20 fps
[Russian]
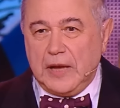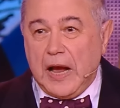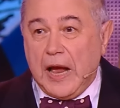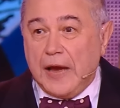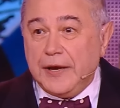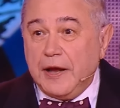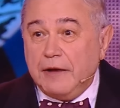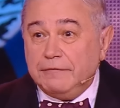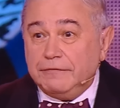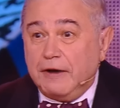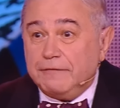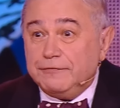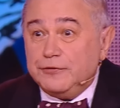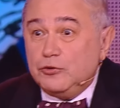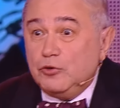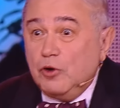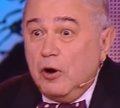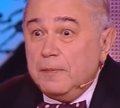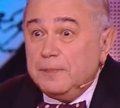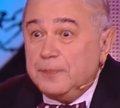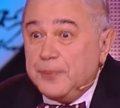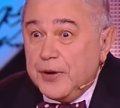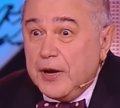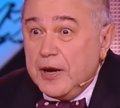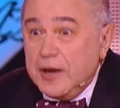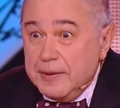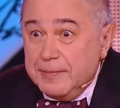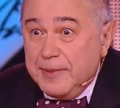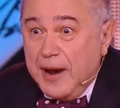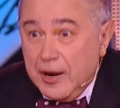Она во всем
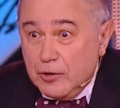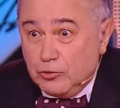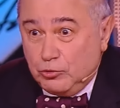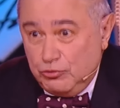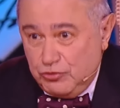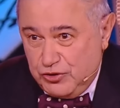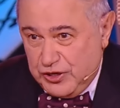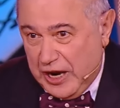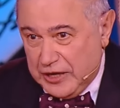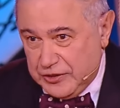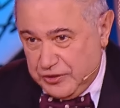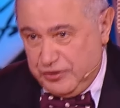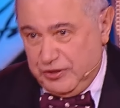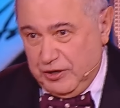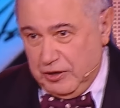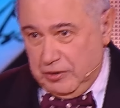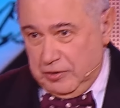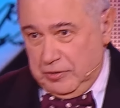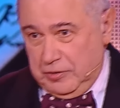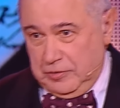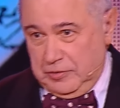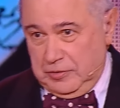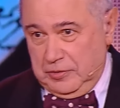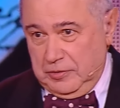принимает участие.